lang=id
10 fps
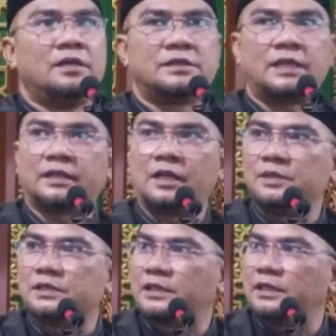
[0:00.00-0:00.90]
Saking
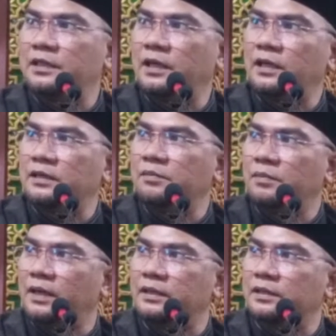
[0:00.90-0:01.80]
miskinnya
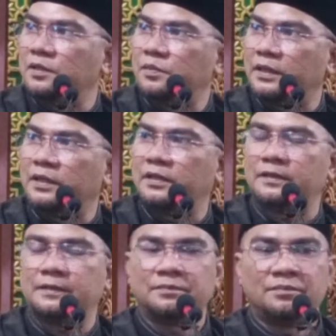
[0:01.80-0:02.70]
Halimah ini Pak ya.
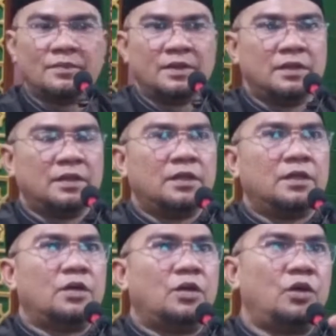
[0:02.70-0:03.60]

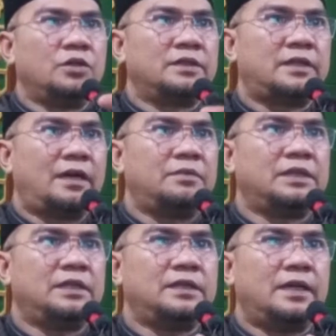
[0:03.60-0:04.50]
Onta
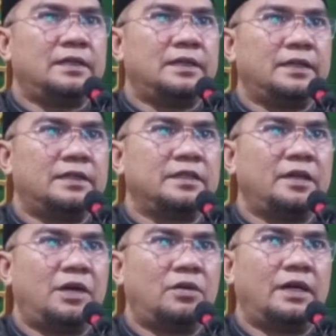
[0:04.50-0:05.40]
betinanya yang
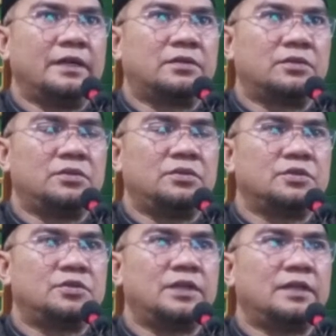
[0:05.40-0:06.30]
dia bawa itu
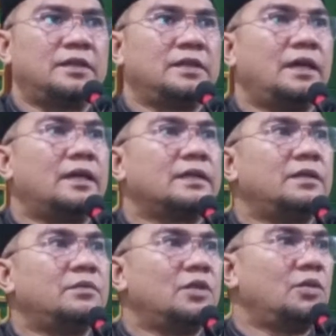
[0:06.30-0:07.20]
sudah tidak
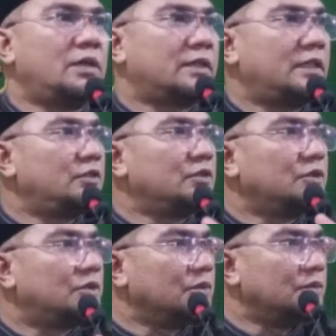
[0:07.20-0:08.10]
lagi mengeluarkan
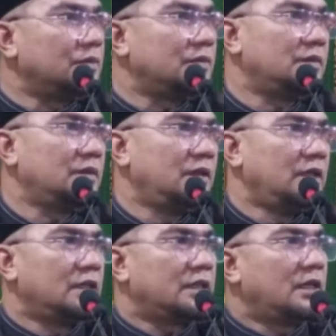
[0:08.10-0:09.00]
susu.
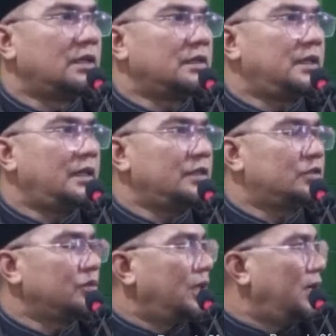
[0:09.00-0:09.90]
Keledai
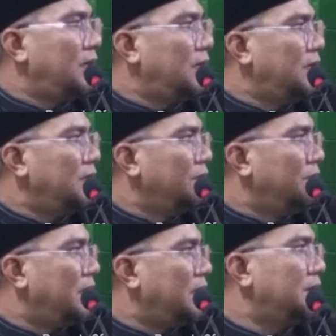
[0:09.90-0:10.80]
sudah
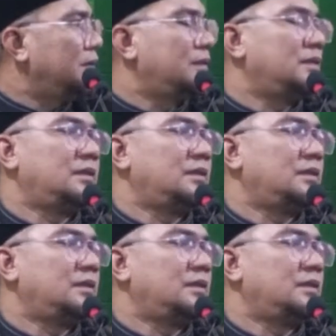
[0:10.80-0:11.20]
lemah.